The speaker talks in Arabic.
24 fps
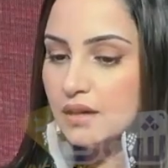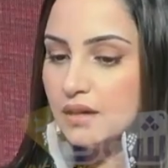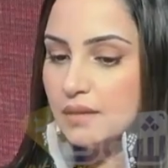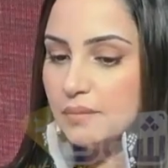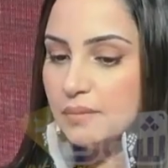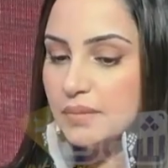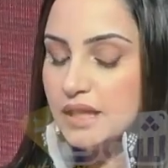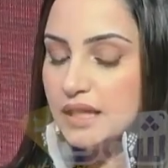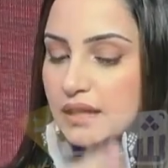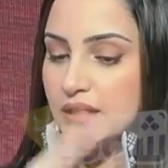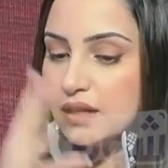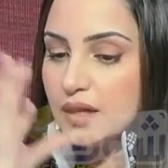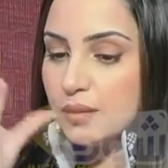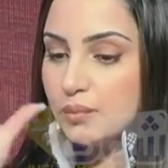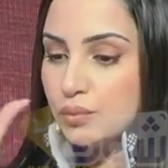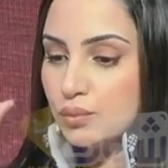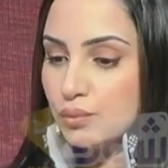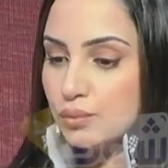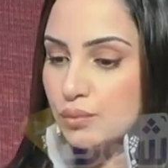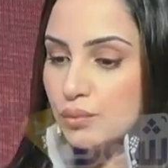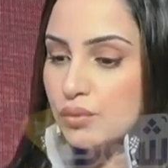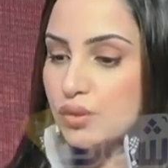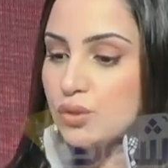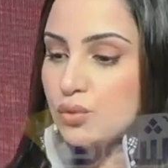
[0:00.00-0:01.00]
منين
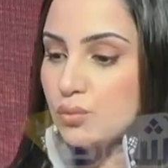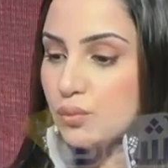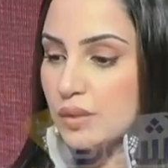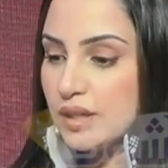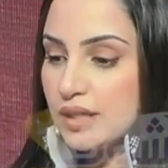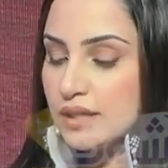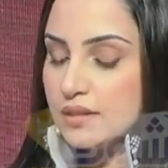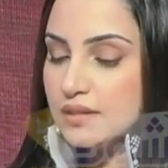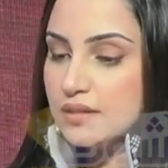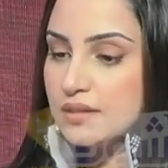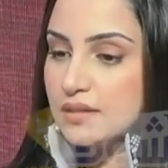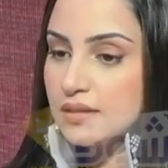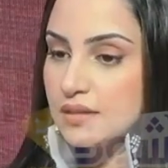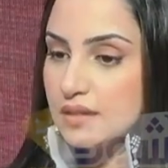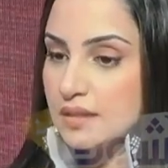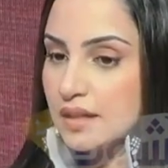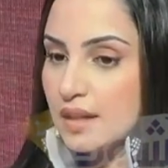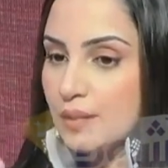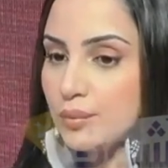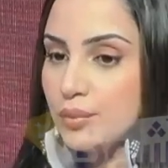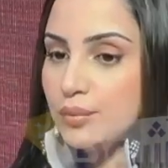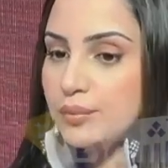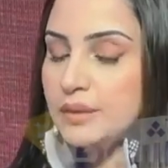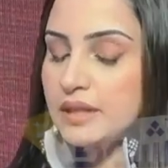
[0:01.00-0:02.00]
هبطوا دوك التوينس
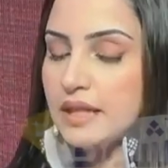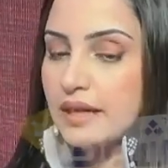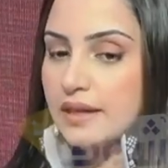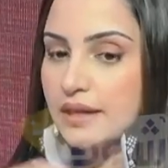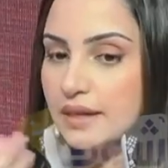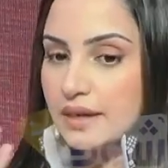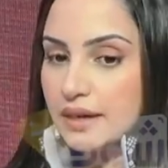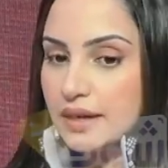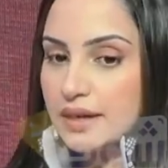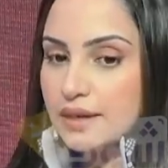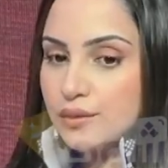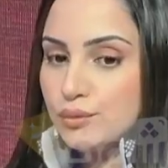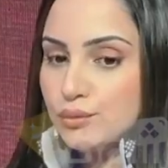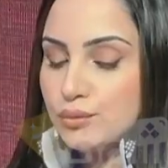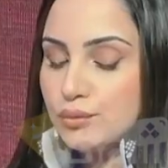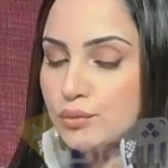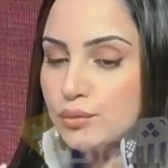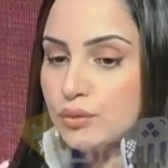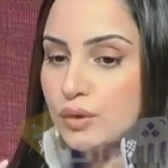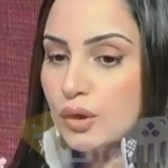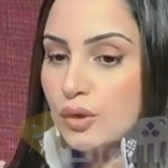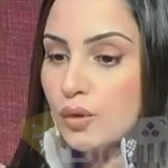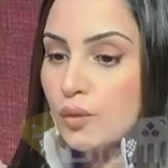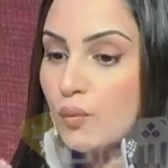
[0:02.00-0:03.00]
ضربوا بالطائراتو
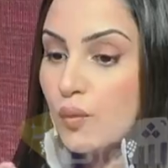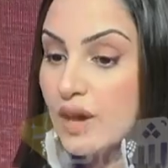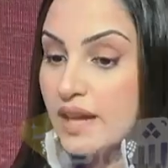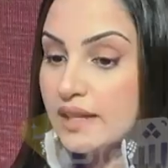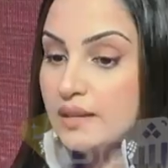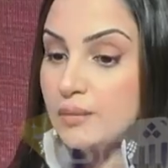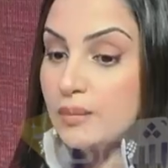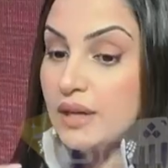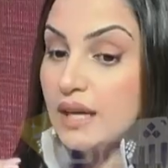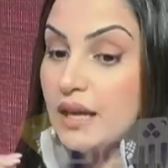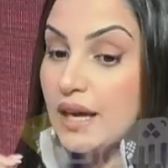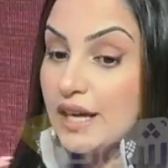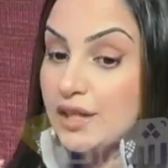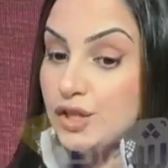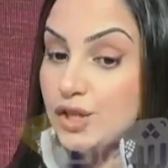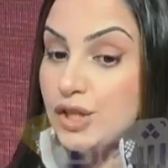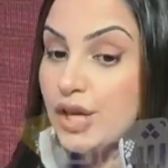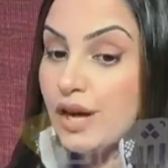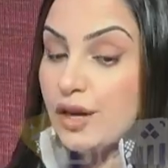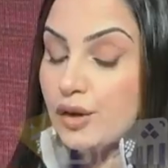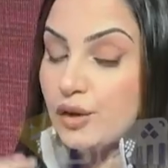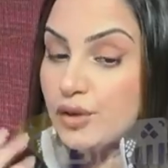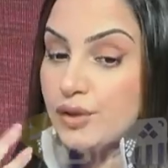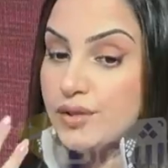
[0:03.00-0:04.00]
دونك واحد من
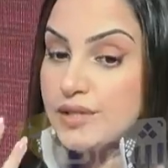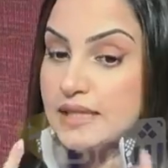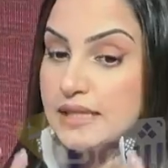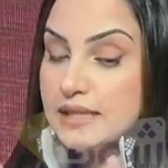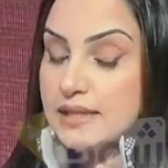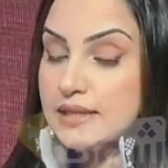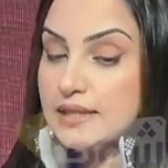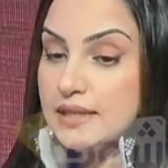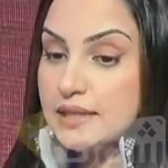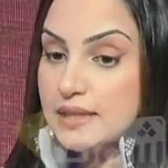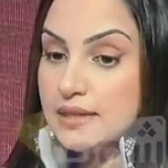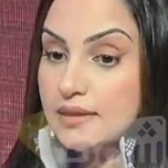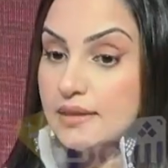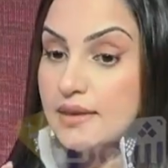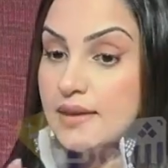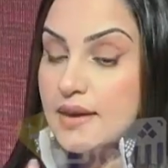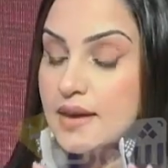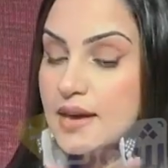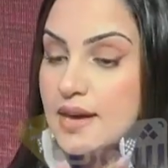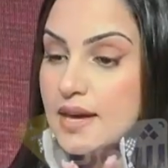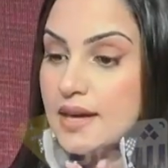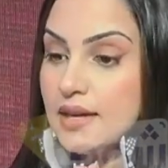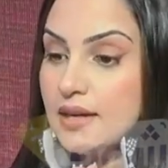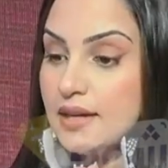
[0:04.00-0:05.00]
الهايجاكرز اللي
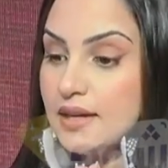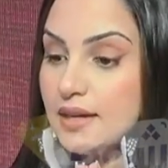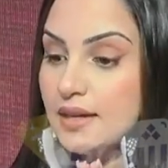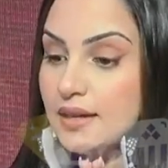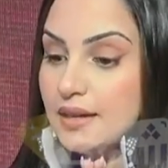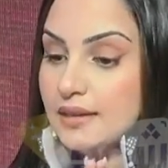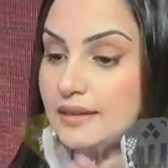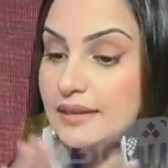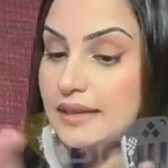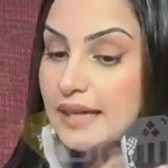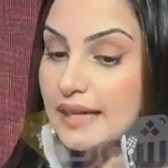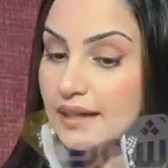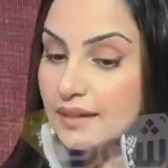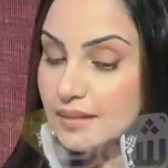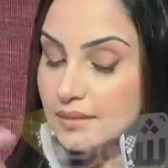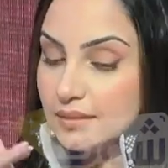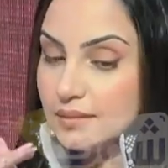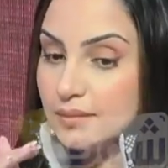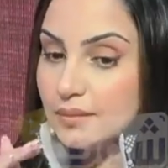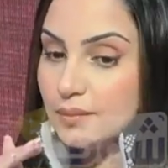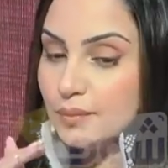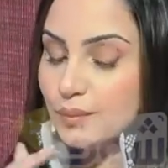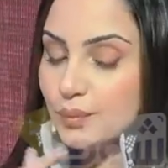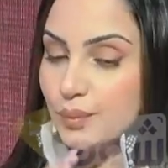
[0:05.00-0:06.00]
آه،
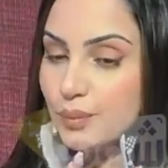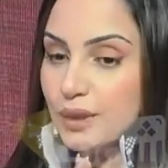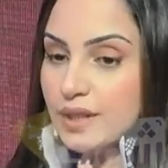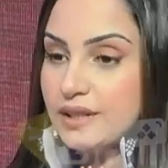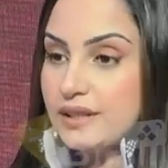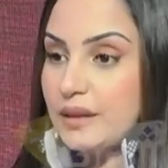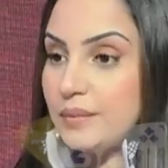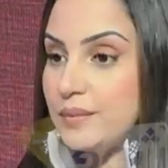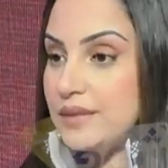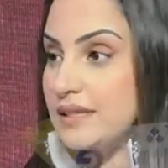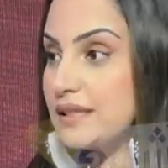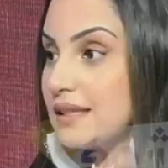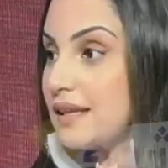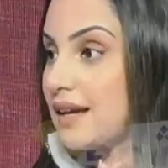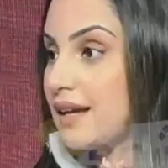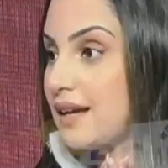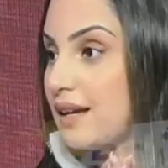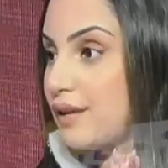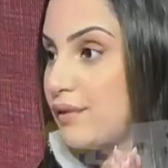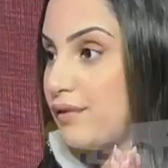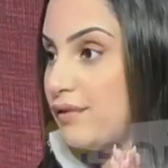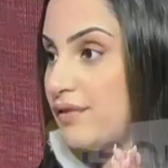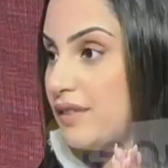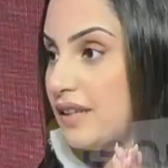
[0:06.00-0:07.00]
دخل بوحده من
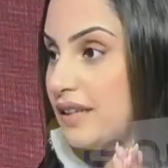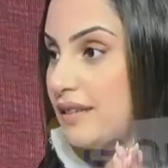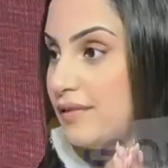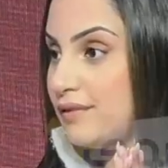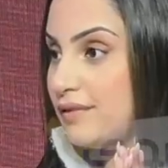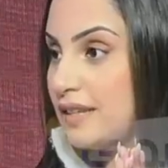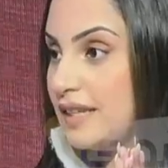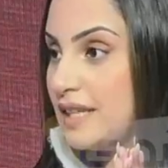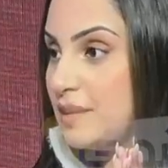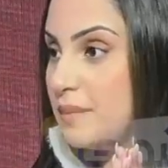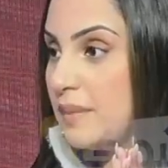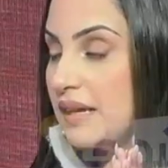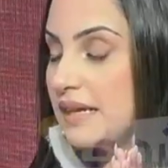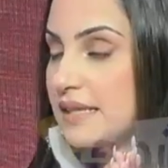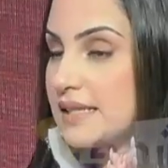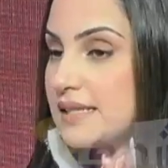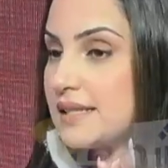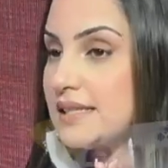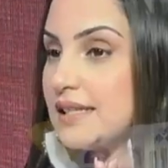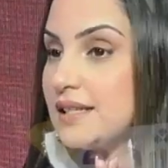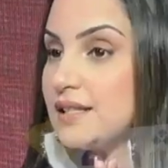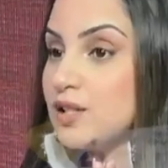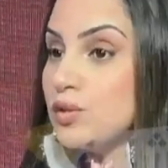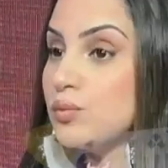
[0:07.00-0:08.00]
الطياير في
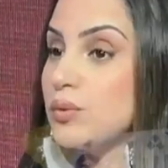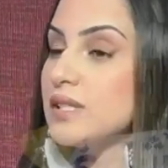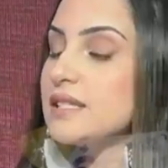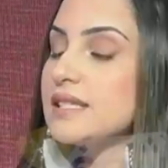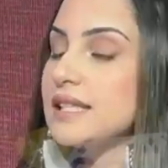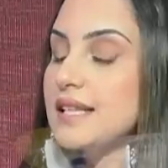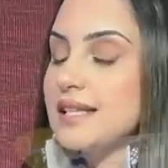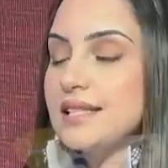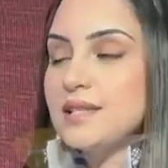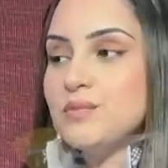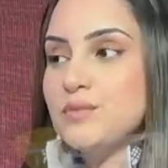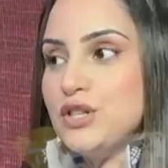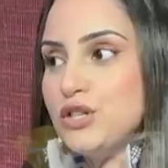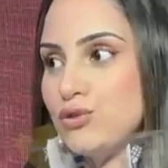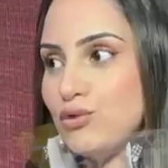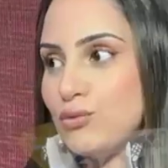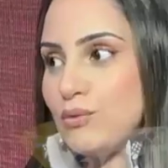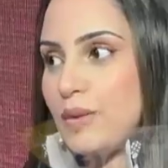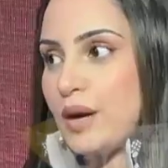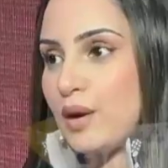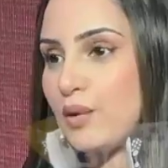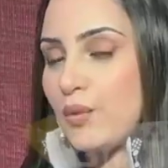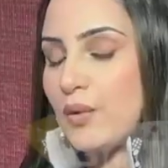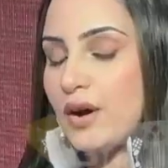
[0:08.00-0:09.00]
العمارات ديال توينس كان سميتو
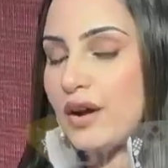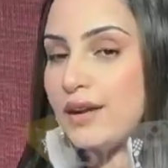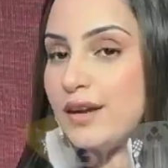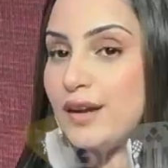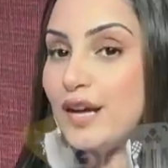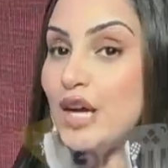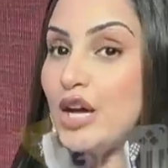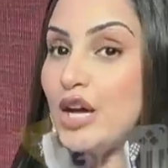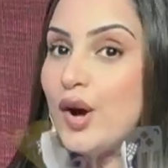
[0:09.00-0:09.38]
مروان